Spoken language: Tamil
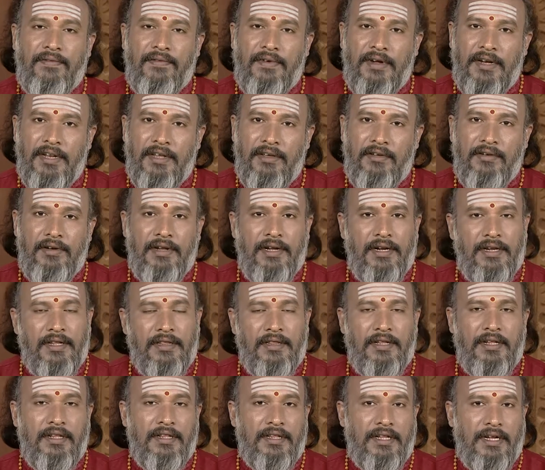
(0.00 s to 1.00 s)
வலியுள்ள
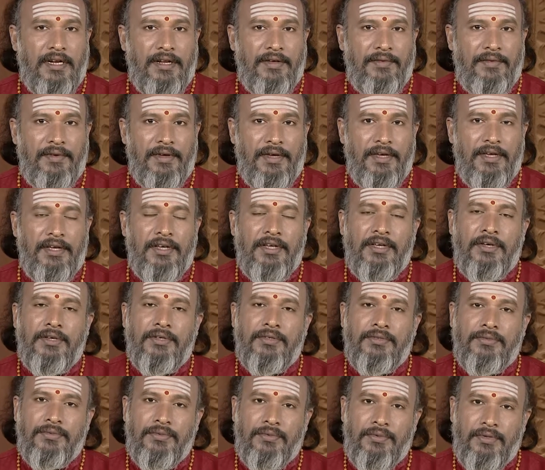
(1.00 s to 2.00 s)
இடத்தில் தடவி
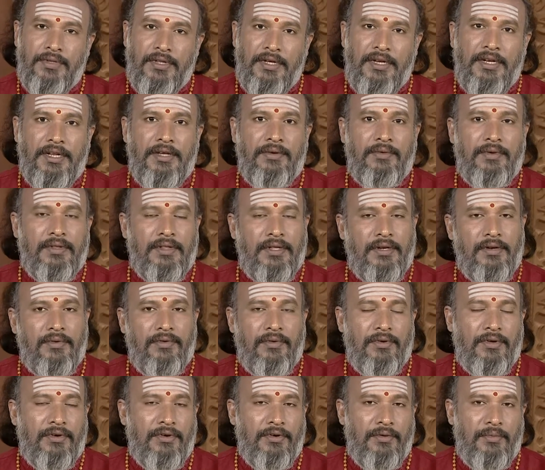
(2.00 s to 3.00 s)
சுடுதண்ணி ஒத்தனம்
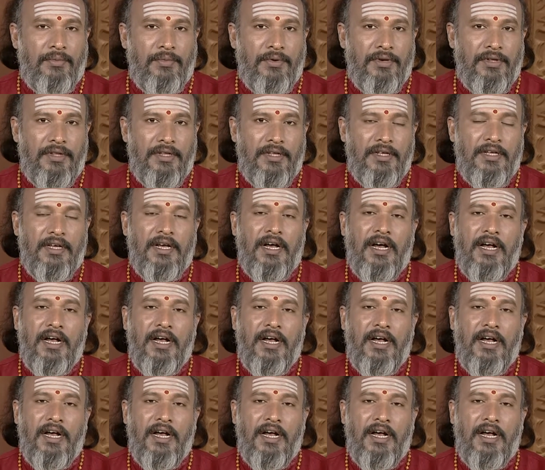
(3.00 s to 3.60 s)
கொடுக்கும் பொழுது